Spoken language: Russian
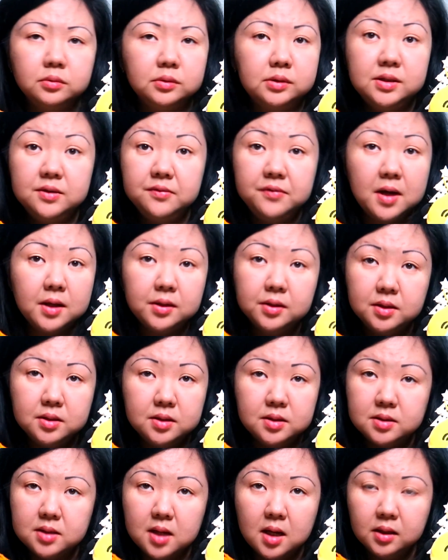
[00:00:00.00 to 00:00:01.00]

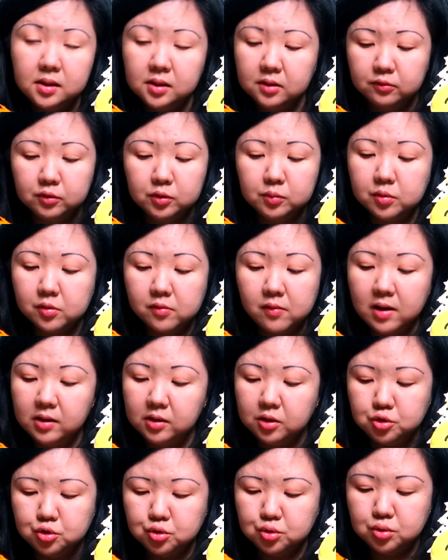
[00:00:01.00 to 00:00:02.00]
9-10, вот
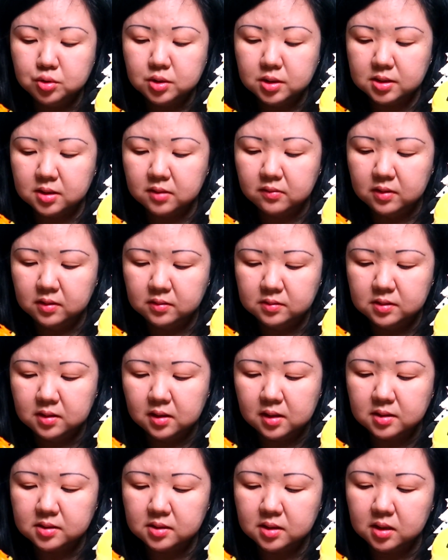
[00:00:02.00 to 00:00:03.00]
буквально чуть-чуть оставалось до
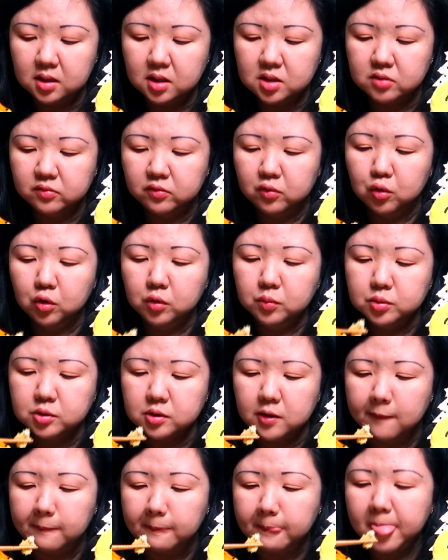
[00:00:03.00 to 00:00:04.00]
конца нашего
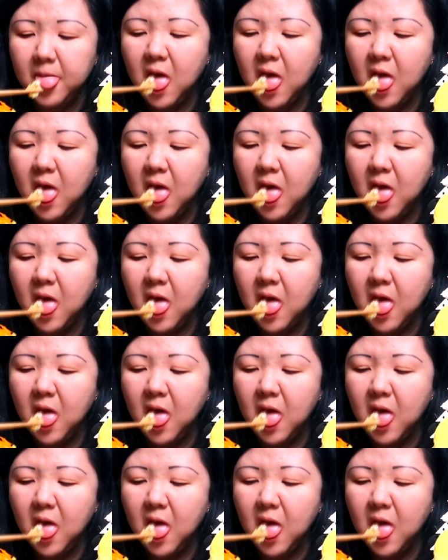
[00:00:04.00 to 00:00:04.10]
отпуска.